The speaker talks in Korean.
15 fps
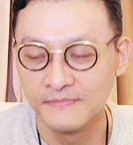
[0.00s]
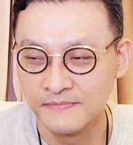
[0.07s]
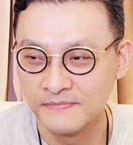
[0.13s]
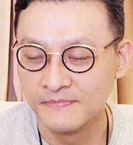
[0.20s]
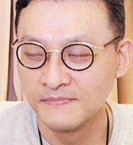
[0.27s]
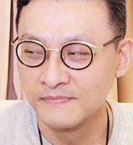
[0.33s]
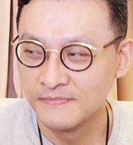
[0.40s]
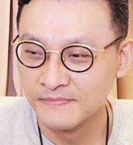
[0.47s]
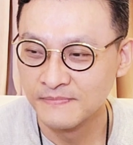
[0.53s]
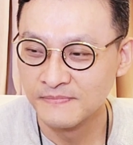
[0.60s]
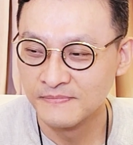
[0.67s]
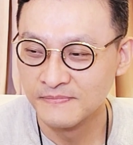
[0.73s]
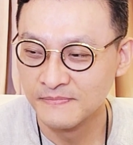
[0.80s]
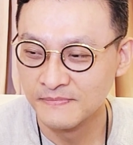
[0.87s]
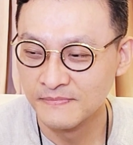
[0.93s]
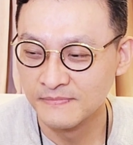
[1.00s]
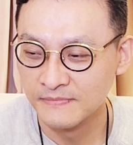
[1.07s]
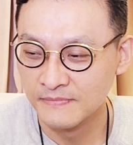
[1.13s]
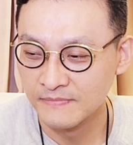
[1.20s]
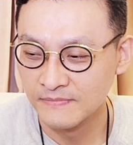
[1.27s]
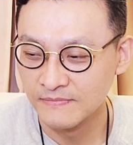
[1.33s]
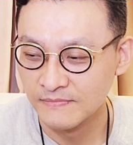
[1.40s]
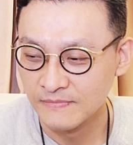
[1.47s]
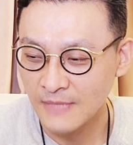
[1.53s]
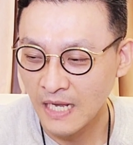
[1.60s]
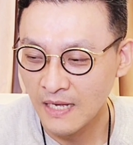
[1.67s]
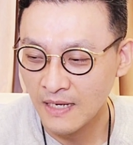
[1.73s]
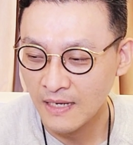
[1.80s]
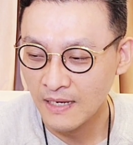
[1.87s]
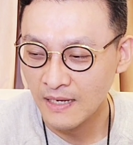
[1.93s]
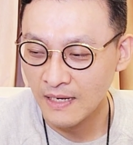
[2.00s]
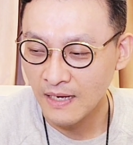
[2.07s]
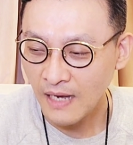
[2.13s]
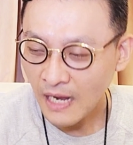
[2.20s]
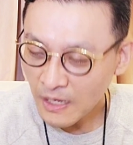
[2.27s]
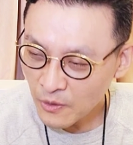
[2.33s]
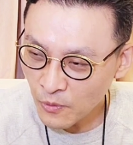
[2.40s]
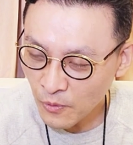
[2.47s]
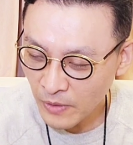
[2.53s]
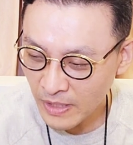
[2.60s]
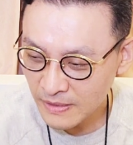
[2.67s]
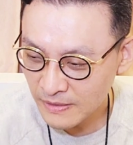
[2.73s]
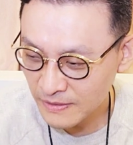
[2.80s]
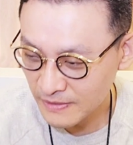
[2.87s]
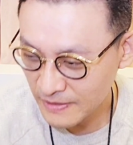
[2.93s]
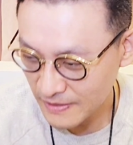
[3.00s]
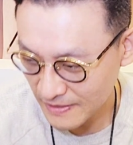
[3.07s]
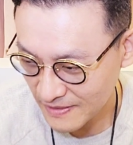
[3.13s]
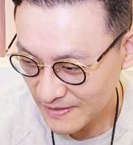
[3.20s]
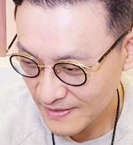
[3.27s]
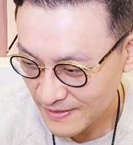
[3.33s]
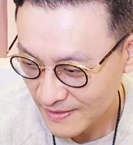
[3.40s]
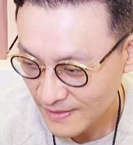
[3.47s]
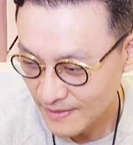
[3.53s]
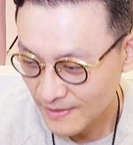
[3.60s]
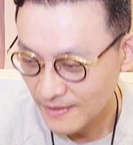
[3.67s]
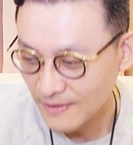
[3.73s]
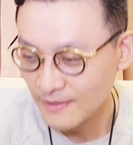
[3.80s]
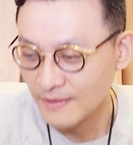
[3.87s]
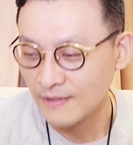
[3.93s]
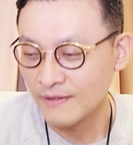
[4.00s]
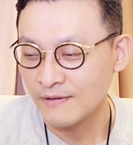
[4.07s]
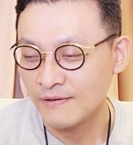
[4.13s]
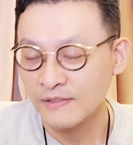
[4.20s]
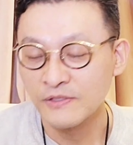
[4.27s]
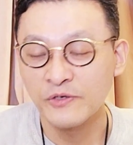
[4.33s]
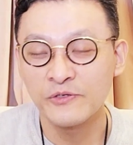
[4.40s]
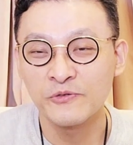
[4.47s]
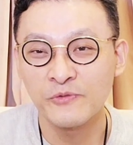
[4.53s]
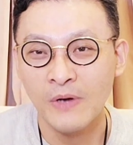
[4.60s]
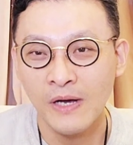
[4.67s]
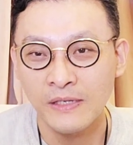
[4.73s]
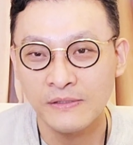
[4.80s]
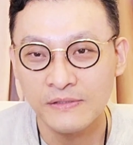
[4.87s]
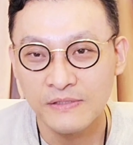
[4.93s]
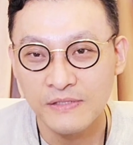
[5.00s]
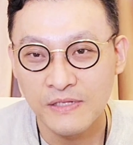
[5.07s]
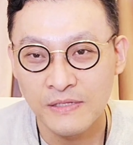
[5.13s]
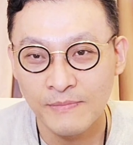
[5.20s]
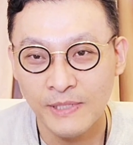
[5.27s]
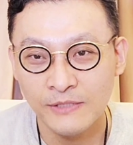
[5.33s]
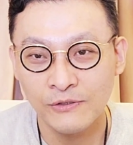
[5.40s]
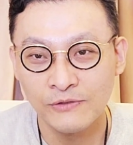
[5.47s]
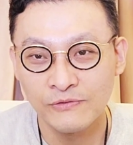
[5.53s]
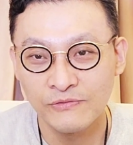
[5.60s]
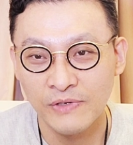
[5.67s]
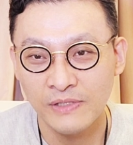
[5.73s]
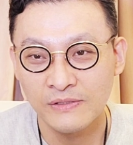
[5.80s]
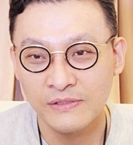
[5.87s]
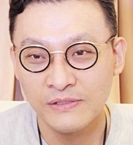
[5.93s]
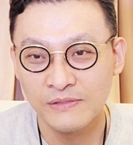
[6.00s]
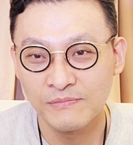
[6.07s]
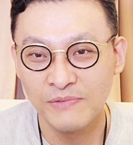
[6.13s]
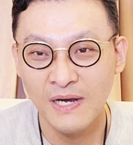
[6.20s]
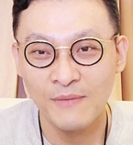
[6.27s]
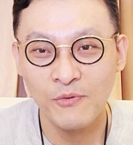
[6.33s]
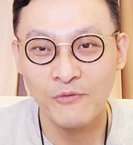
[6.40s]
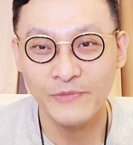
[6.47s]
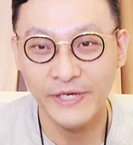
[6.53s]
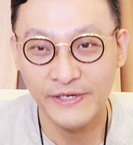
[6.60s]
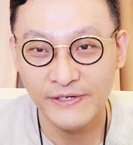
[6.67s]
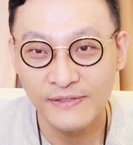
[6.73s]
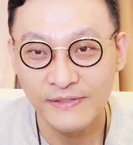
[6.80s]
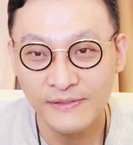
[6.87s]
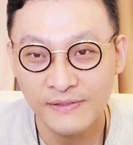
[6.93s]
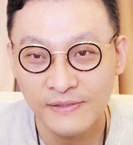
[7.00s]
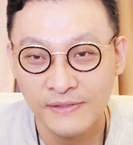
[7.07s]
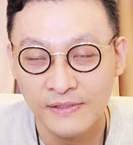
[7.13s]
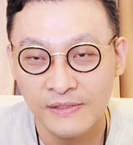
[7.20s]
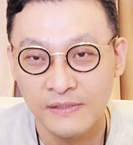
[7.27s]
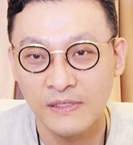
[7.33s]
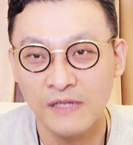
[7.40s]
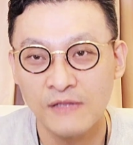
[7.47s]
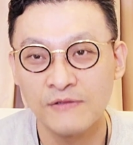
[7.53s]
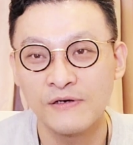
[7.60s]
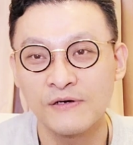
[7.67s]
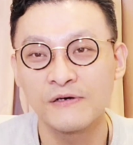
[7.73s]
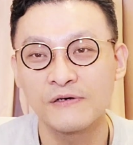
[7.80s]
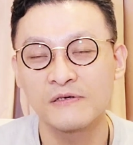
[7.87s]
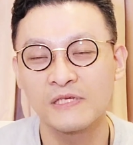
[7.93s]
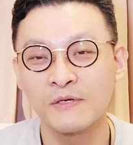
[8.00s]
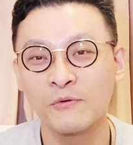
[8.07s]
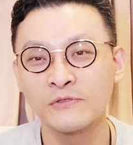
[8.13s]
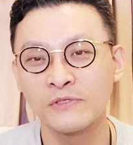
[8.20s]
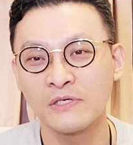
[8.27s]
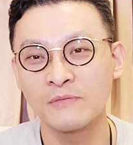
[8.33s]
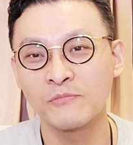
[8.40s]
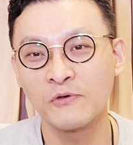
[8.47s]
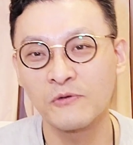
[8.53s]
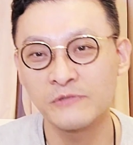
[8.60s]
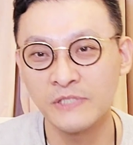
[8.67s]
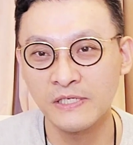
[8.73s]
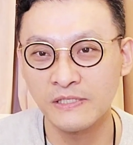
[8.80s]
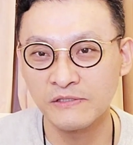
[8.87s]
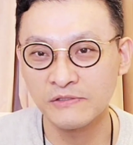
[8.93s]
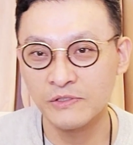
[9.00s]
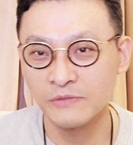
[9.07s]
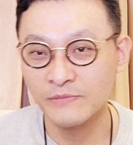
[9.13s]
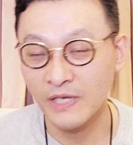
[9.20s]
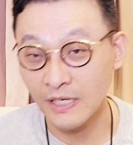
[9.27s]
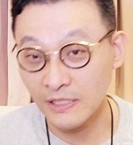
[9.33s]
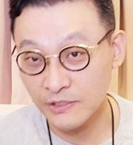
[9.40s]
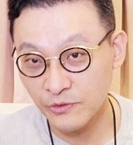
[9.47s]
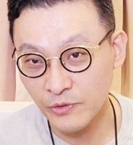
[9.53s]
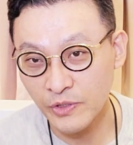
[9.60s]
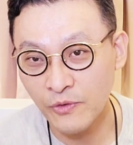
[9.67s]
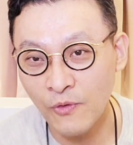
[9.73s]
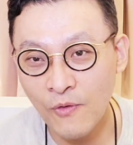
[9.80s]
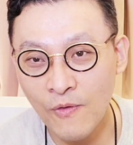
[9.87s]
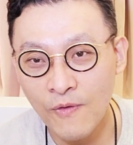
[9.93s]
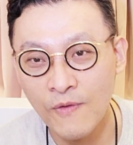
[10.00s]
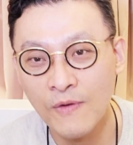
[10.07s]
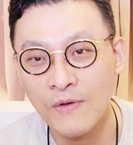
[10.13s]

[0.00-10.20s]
알고랜드가 뭘까요? 알고랜드는 어, 이더리움과 같은 스마트 컨트랙트 플랫폼이에요. 그래서 기본적인 블록체인 기능을 전부 다 가지고 있고